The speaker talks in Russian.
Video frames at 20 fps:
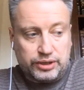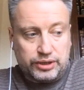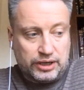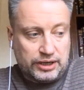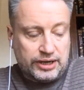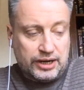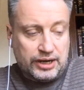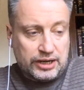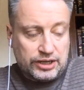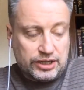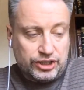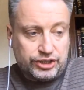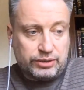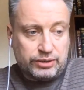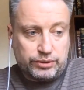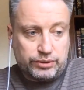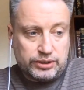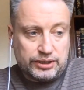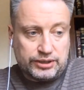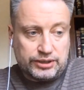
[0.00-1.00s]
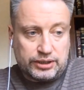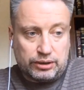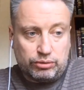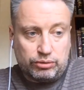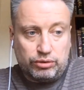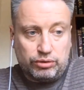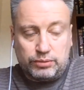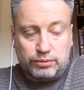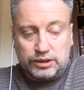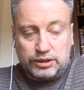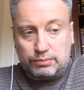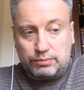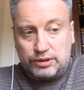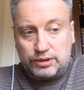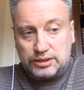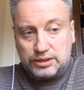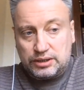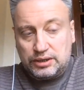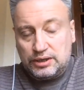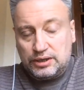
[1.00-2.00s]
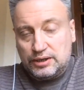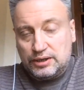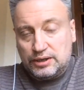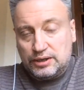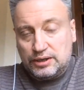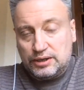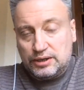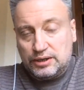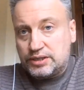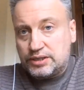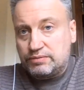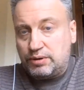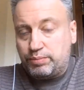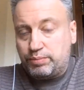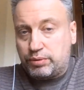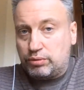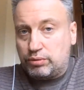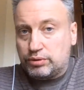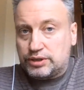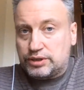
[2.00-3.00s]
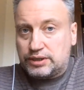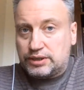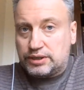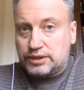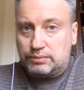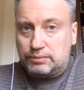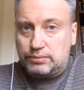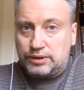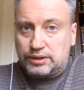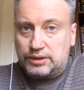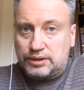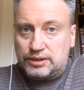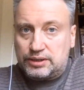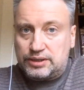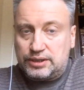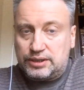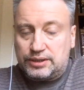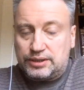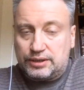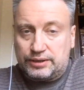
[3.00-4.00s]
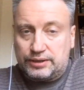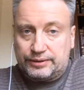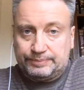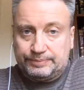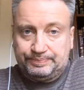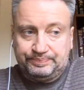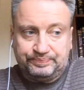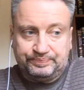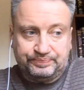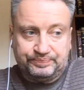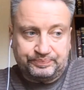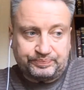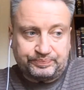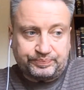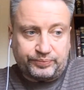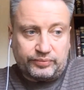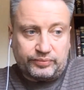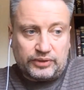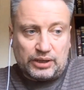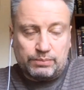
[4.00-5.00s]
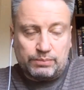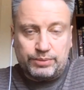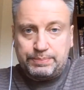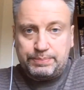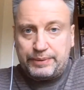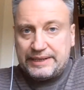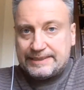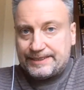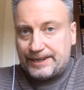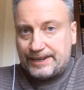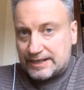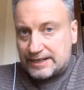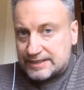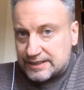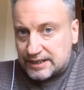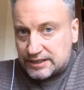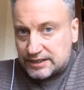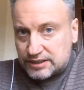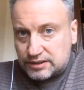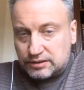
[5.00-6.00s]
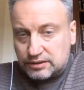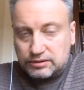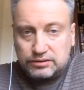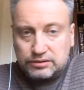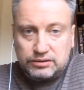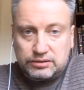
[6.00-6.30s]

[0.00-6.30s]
Хотя, конечно, после Стокгольма там есть, есть вопросы как бы, относительно беспристрастности